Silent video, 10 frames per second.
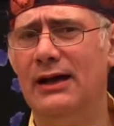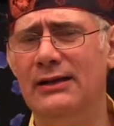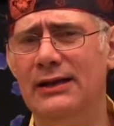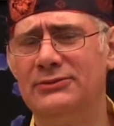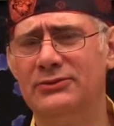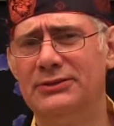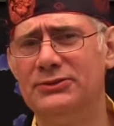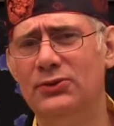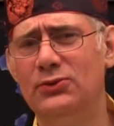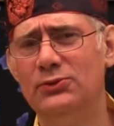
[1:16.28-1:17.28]
la
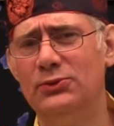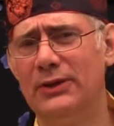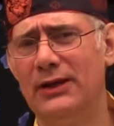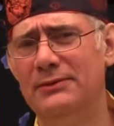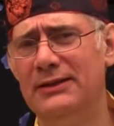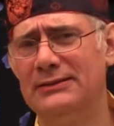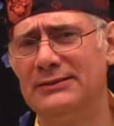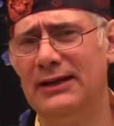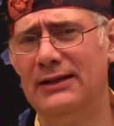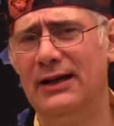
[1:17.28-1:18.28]
Asociación Cultural Vida
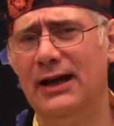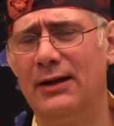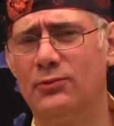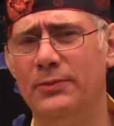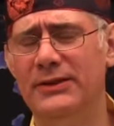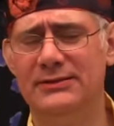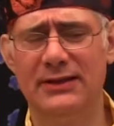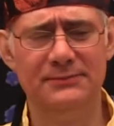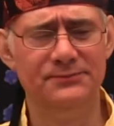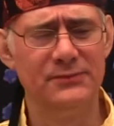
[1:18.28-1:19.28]
Sana, Acubisa.
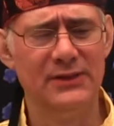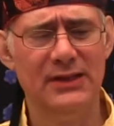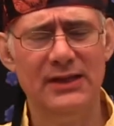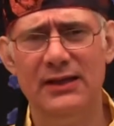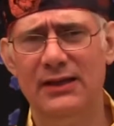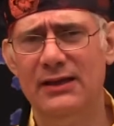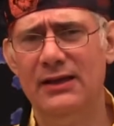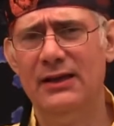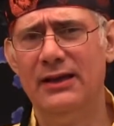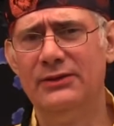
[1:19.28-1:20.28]

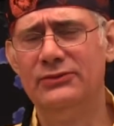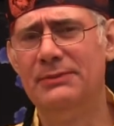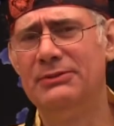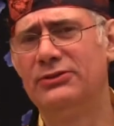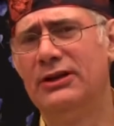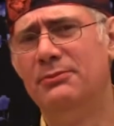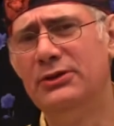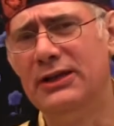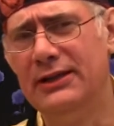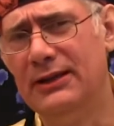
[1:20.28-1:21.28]
Es una persona
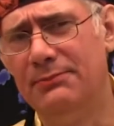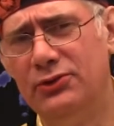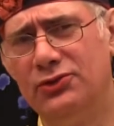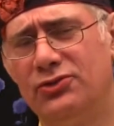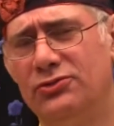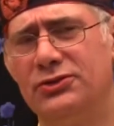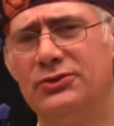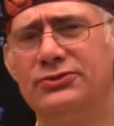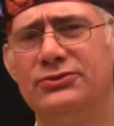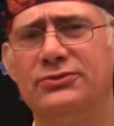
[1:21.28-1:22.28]
muy querida por
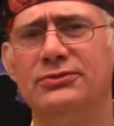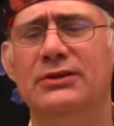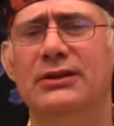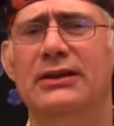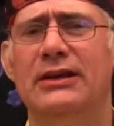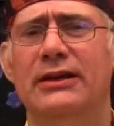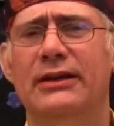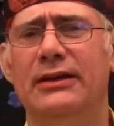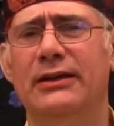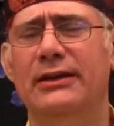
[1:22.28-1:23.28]
nosotros.
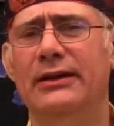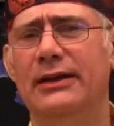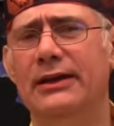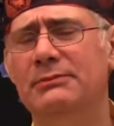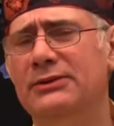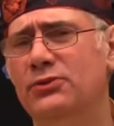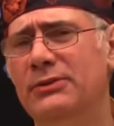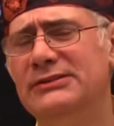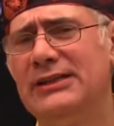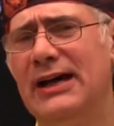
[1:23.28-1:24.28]
Él mandó un
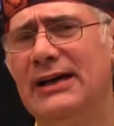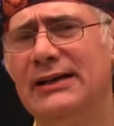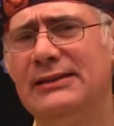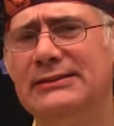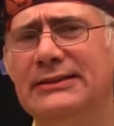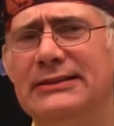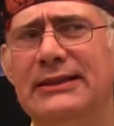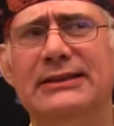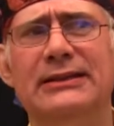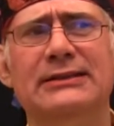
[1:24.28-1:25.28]
mensaje
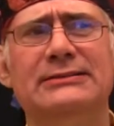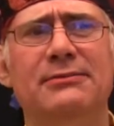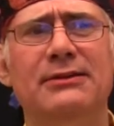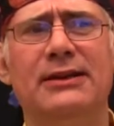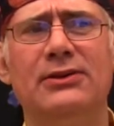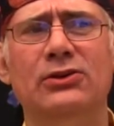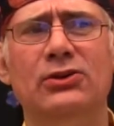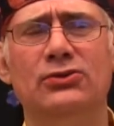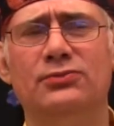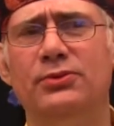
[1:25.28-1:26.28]
que quiere saber
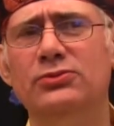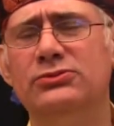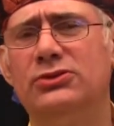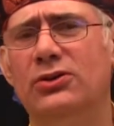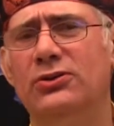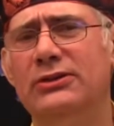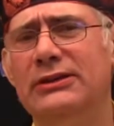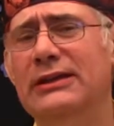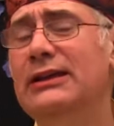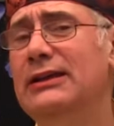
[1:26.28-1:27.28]
los puntos
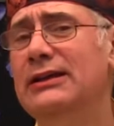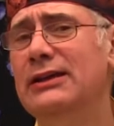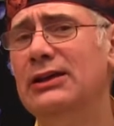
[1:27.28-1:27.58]
y